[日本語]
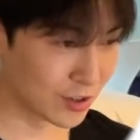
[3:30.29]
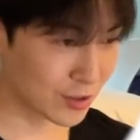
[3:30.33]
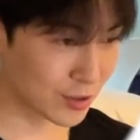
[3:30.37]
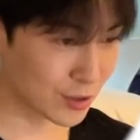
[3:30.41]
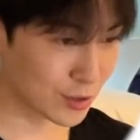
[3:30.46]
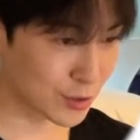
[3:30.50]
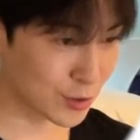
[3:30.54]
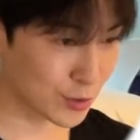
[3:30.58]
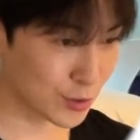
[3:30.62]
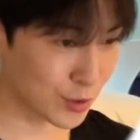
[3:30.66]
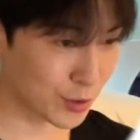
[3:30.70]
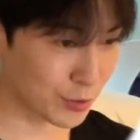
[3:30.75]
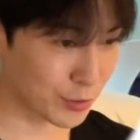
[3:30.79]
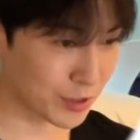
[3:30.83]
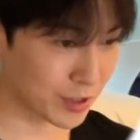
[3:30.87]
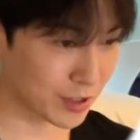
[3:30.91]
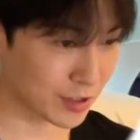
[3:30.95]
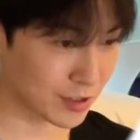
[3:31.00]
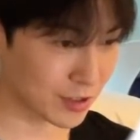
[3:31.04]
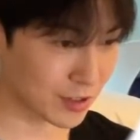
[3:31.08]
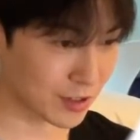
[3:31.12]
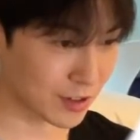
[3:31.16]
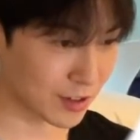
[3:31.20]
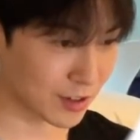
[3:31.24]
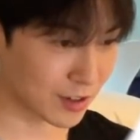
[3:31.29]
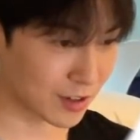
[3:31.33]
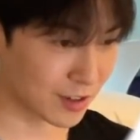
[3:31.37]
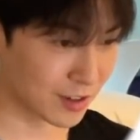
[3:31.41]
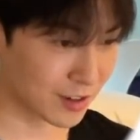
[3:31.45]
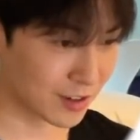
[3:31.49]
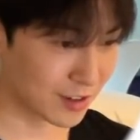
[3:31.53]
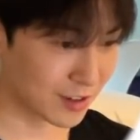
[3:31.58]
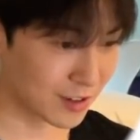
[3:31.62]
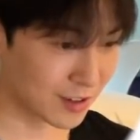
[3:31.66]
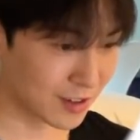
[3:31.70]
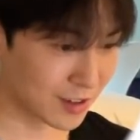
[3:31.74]
ですよね皆さん
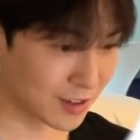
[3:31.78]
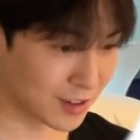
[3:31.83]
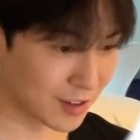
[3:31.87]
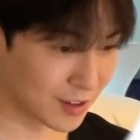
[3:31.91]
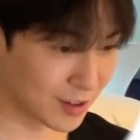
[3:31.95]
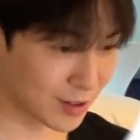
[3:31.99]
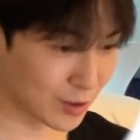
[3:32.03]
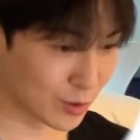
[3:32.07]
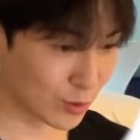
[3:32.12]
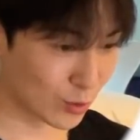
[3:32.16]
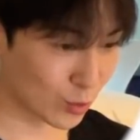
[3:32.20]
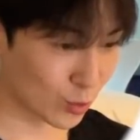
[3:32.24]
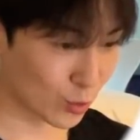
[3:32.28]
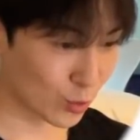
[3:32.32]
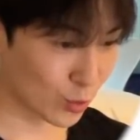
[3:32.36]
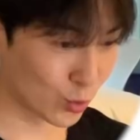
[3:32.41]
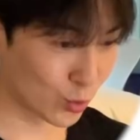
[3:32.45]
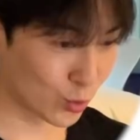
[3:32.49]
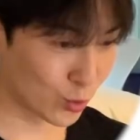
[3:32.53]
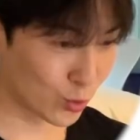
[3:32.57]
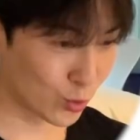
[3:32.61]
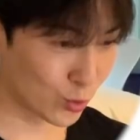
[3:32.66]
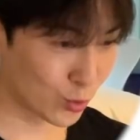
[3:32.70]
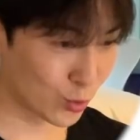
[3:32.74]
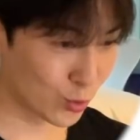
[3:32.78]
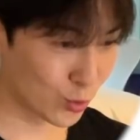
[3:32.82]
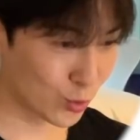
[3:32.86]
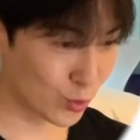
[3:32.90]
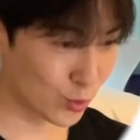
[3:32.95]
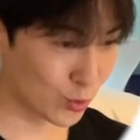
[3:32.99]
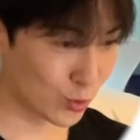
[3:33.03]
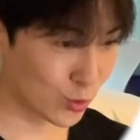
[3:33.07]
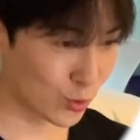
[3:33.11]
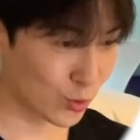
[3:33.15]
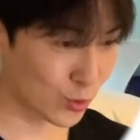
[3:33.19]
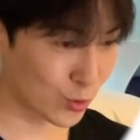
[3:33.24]

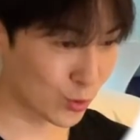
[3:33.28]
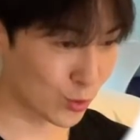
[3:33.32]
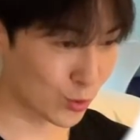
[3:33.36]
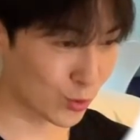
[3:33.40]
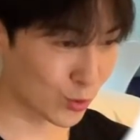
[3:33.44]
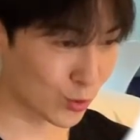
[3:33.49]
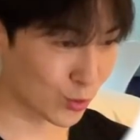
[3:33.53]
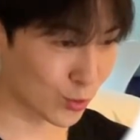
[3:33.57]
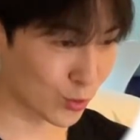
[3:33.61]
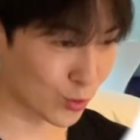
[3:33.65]
おお